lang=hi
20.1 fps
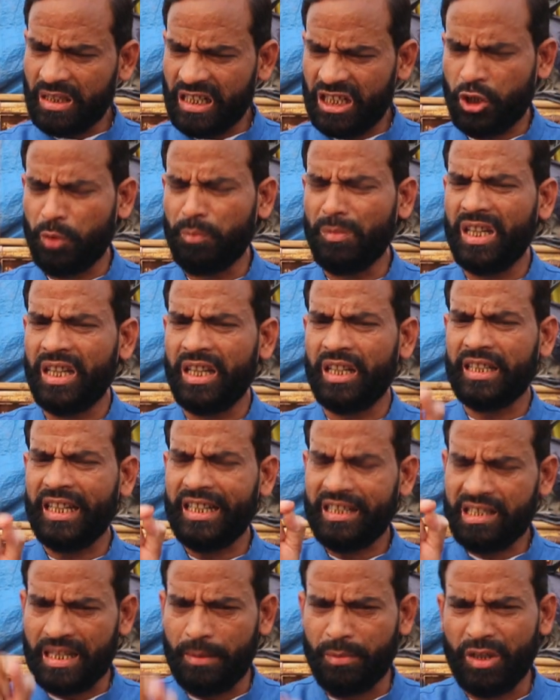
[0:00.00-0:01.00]
कश्मीर
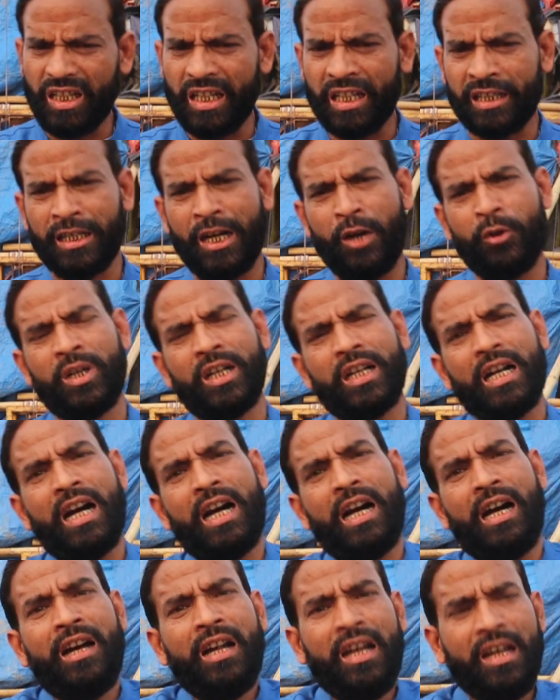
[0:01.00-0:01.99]
के सभी नेताओं ने
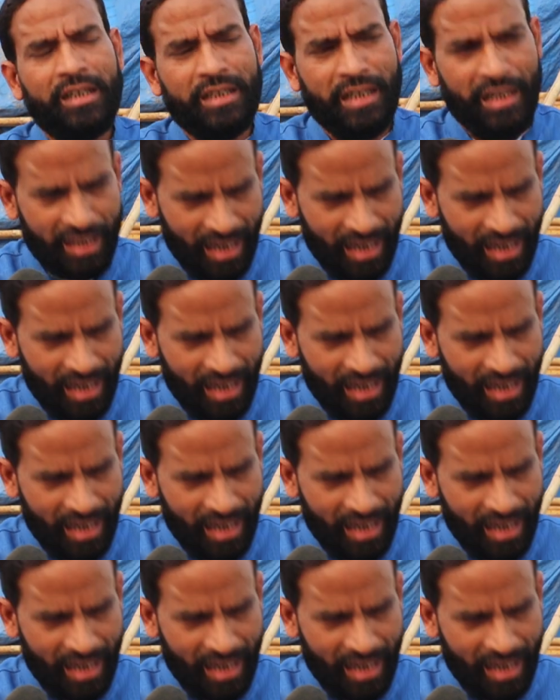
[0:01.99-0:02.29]
कहा कि